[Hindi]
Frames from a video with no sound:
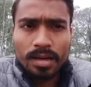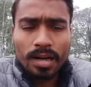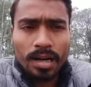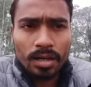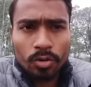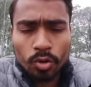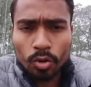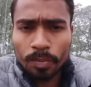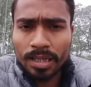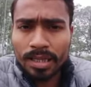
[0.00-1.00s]
अगर वो
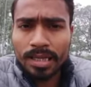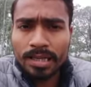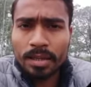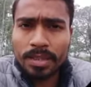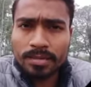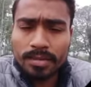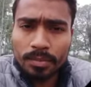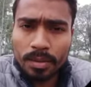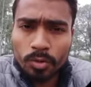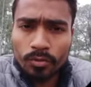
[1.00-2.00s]
टोपी लगाया है अपने इस्लाम
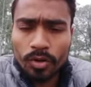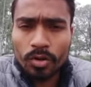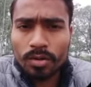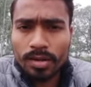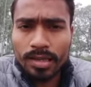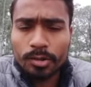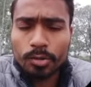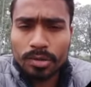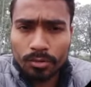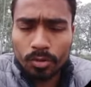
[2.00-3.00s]
धर्म को फॉलो कर रहा है तो
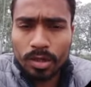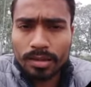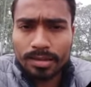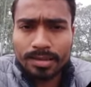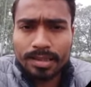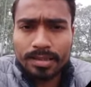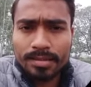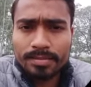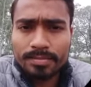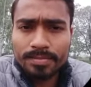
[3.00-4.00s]
क्या वो गुनाह कर दे रहा है
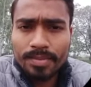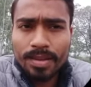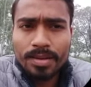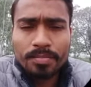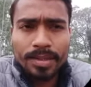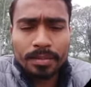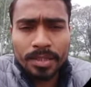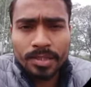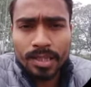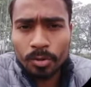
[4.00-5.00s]
मतलब ये
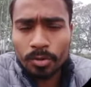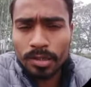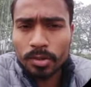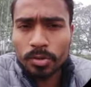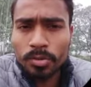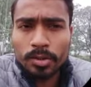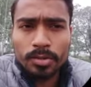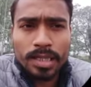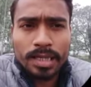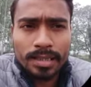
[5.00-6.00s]
जागरूक हिंदू हैं तो
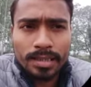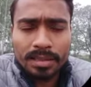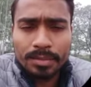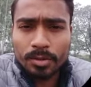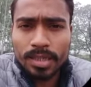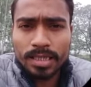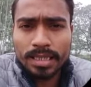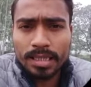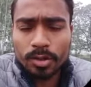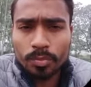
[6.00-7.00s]
क्या इनकी गली में कोई आ
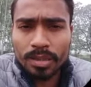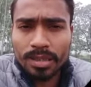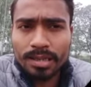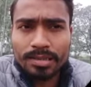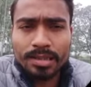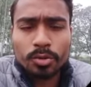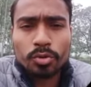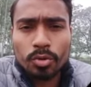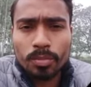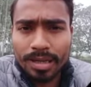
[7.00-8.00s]
जाएगा टोपी लगा करके तो
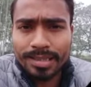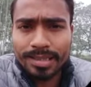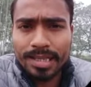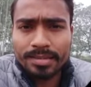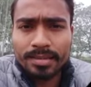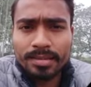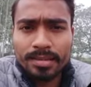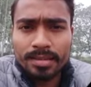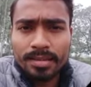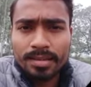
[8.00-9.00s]
उसको भगा देंगे ऐसे
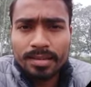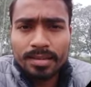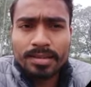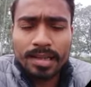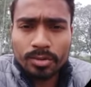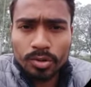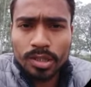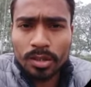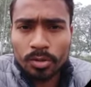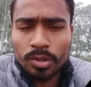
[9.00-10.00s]
क्या इसको
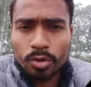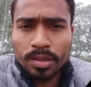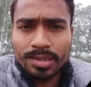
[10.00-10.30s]
जागरूक हिंदू माना